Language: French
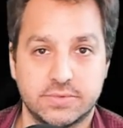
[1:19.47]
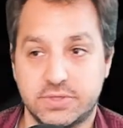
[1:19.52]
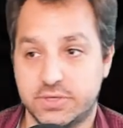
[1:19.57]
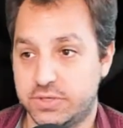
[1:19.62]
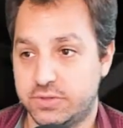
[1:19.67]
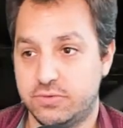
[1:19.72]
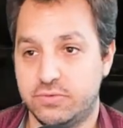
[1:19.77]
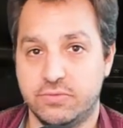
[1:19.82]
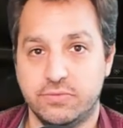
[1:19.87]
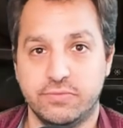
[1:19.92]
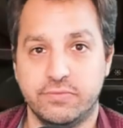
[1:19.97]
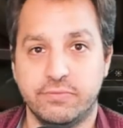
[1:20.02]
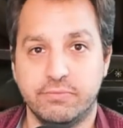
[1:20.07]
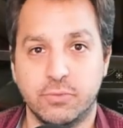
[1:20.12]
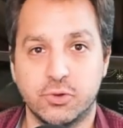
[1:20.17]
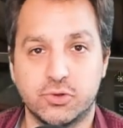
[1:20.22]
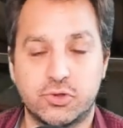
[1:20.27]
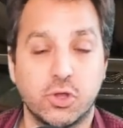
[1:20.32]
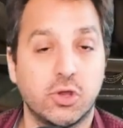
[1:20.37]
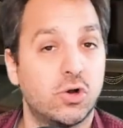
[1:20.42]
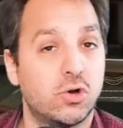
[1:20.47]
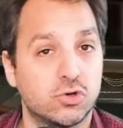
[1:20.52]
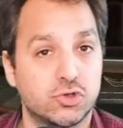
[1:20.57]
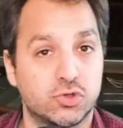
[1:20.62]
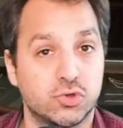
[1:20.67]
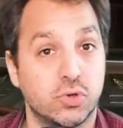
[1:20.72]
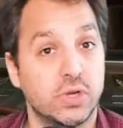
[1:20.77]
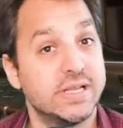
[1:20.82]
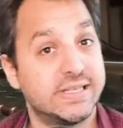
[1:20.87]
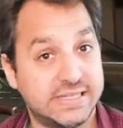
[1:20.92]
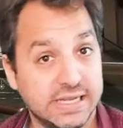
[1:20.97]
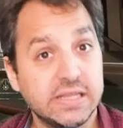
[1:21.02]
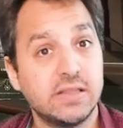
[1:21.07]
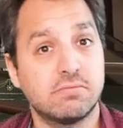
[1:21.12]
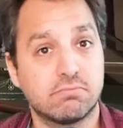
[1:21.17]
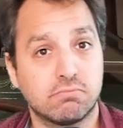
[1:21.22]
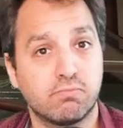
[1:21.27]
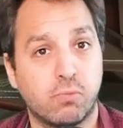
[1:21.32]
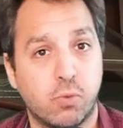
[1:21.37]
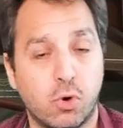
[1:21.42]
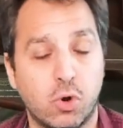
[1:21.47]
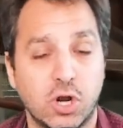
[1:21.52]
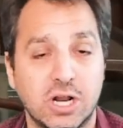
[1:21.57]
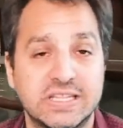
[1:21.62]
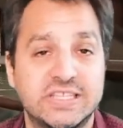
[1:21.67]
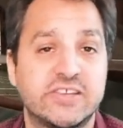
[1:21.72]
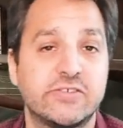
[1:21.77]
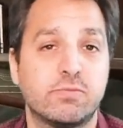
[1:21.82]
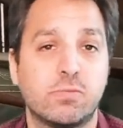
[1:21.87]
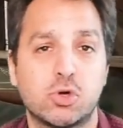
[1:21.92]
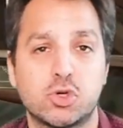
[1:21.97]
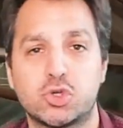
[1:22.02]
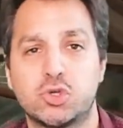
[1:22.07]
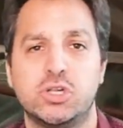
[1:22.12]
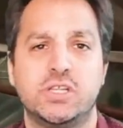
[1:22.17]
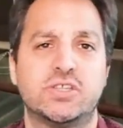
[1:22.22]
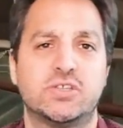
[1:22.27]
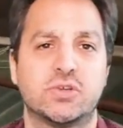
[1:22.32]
c'est du moteur en jeu, et c'est relativement joli,